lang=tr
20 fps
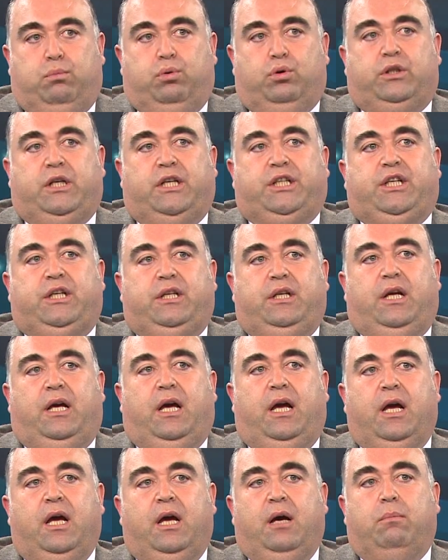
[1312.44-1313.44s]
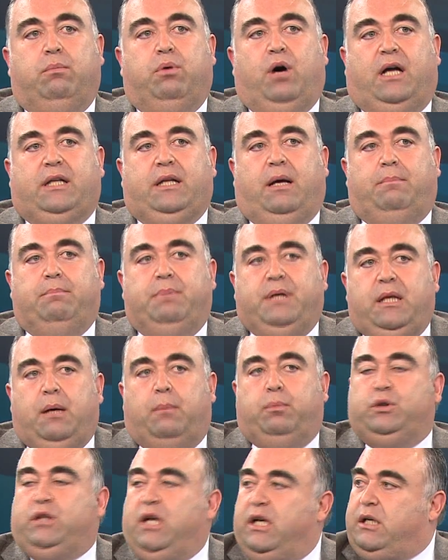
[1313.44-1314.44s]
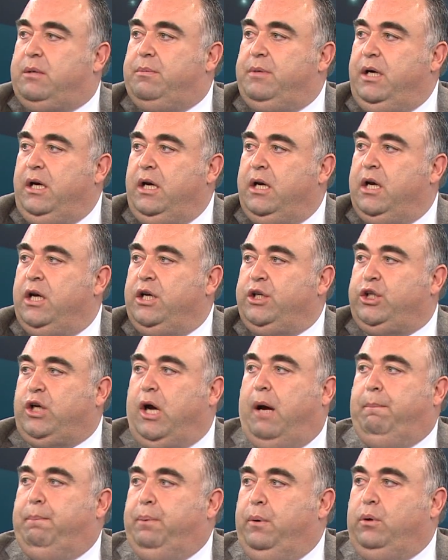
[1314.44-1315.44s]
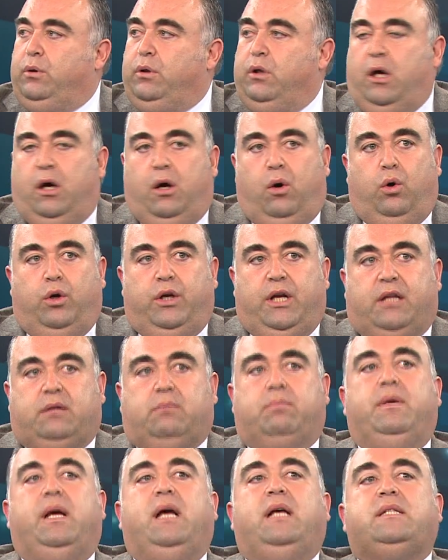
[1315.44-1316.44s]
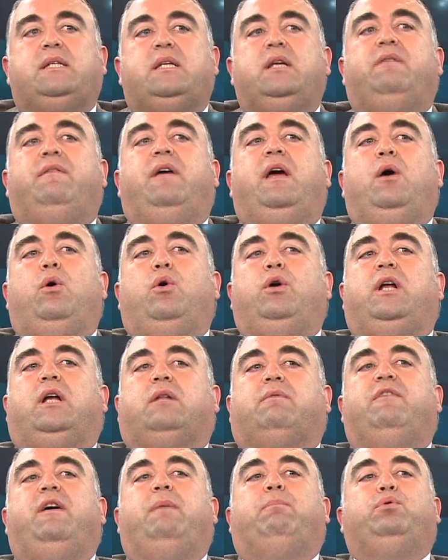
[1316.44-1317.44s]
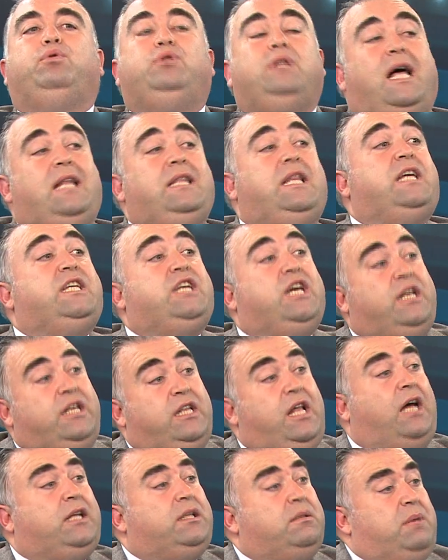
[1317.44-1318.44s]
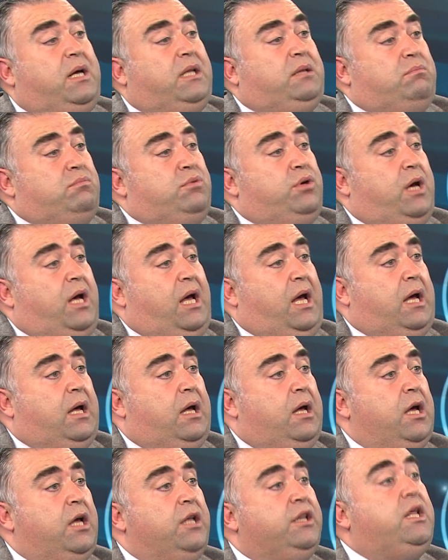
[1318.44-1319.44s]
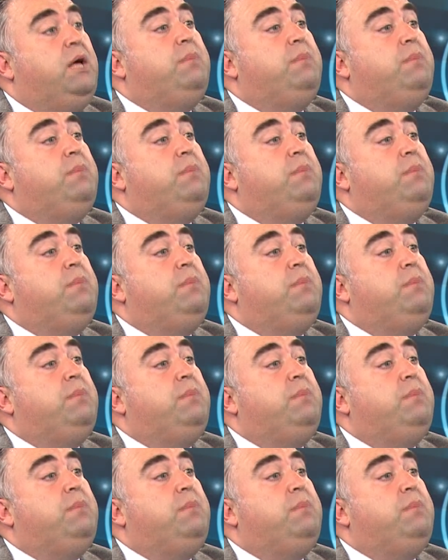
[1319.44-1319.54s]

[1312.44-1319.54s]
yüzde burada şimdi bu adam bir de bu takımı Hı. şampiyonluğa oynatmaya, zirveye oynatmaya bundan da geri de adım atmıyor ha.